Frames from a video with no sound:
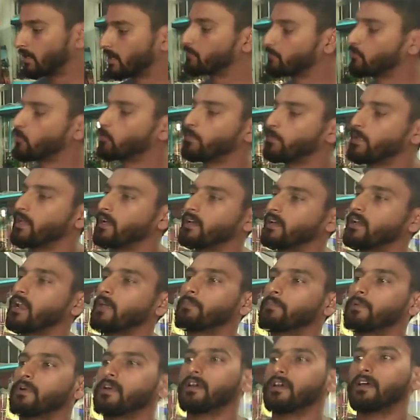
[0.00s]
गर्मियों में अगर
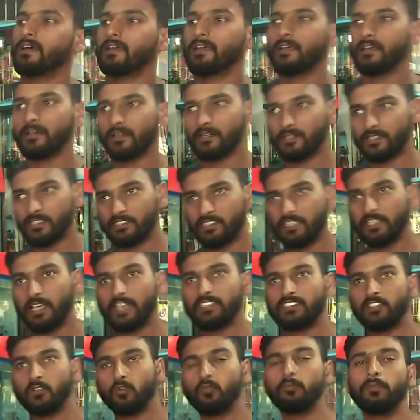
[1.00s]
आप किसी
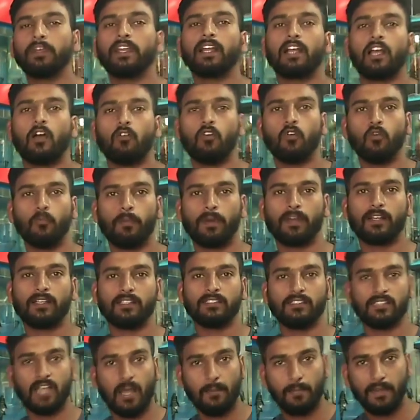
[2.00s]
ऐसे रूम में रखा हुआ है ऊपर
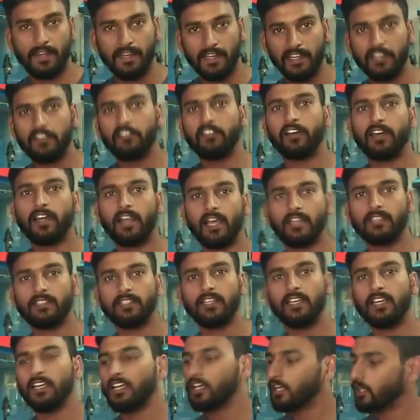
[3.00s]
जहाँ पे हीट वगैरह
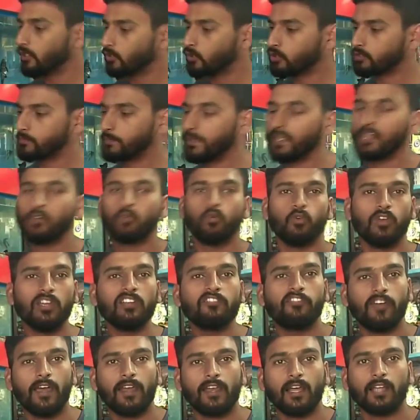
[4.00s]
आती है तो उसमें एक
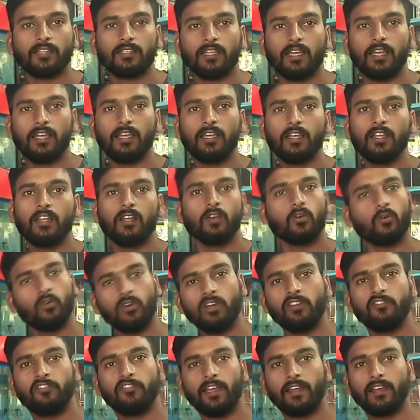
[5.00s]
कूलिंग फैन आता है
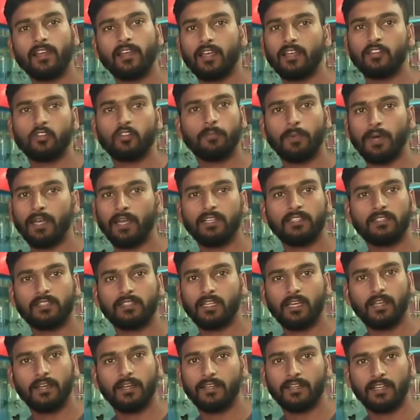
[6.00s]
कूलिंग फैन लगाए तो पानी
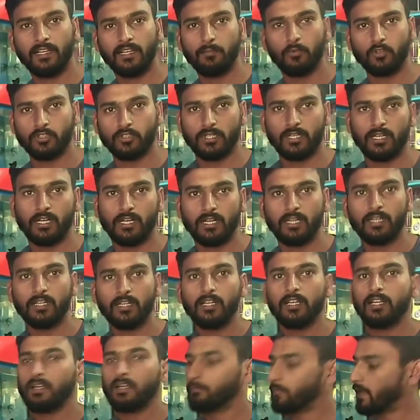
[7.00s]
इतना हीट नहीं पहुंचेगा
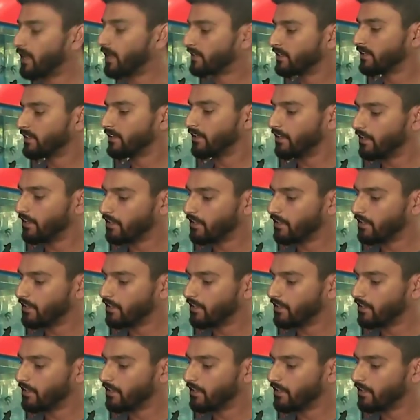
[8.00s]
बाकी